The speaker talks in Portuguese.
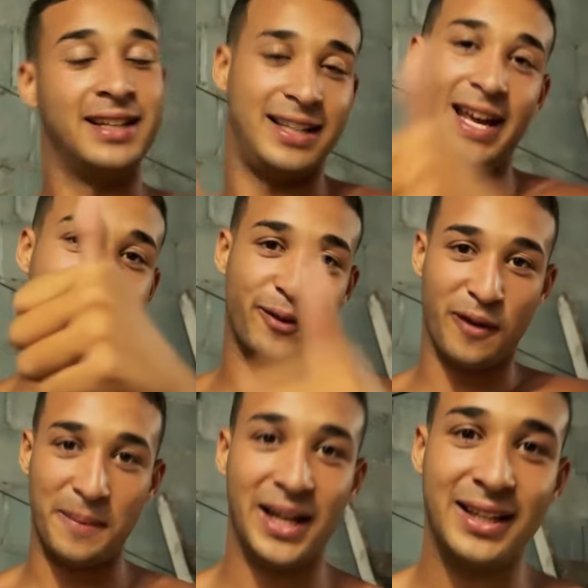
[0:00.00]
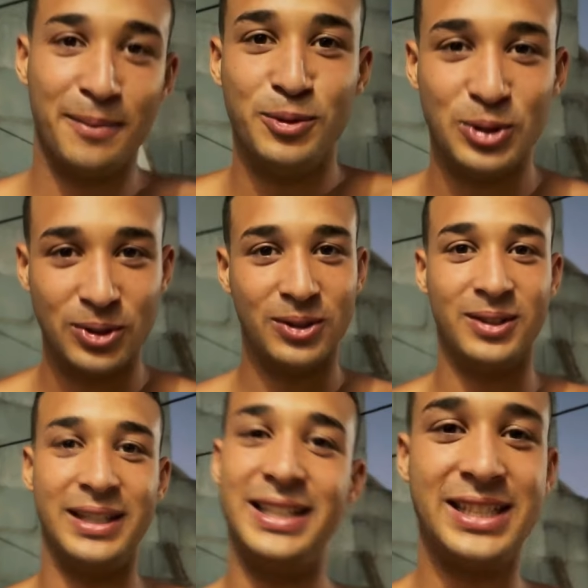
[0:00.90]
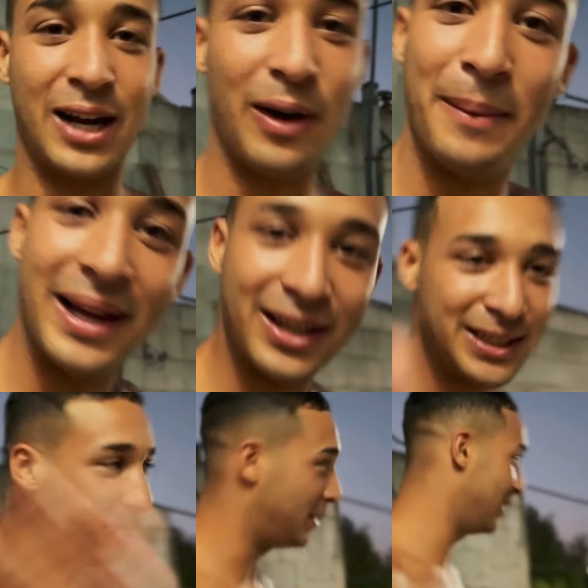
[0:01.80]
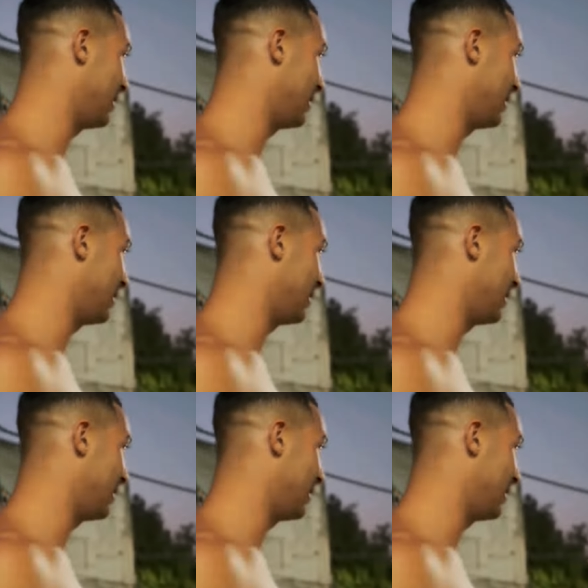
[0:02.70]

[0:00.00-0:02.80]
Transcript: E é isso, família. Tamo junto e tchau. Amanhã nós empina.